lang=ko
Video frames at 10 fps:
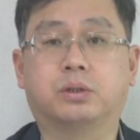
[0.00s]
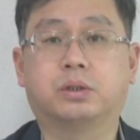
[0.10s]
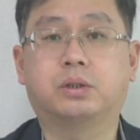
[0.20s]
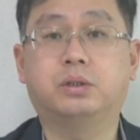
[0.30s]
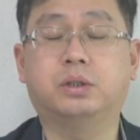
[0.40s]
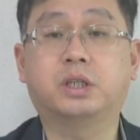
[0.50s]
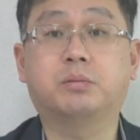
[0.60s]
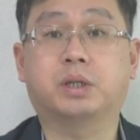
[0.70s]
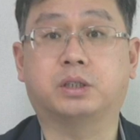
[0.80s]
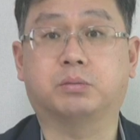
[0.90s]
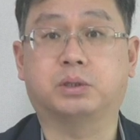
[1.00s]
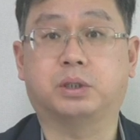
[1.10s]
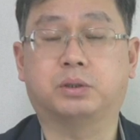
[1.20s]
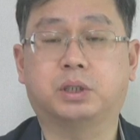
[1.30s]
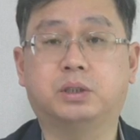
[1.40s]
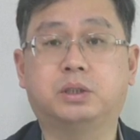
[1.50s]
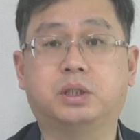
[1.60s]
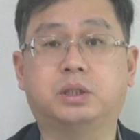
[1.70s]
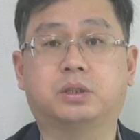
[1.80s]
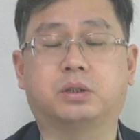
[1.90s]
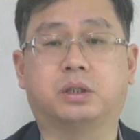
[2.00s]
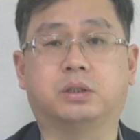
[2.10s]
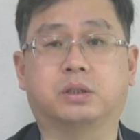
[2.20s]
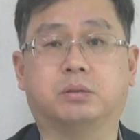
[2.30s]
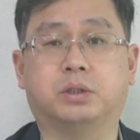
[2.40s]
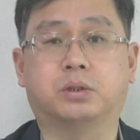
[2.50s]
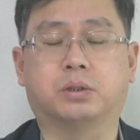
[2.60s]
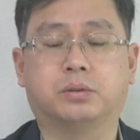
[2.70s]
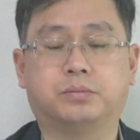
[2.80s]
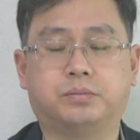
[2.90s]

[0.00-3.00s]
그런 느낌 가져보세요. 센세이셔널 t 한 느낌이죠.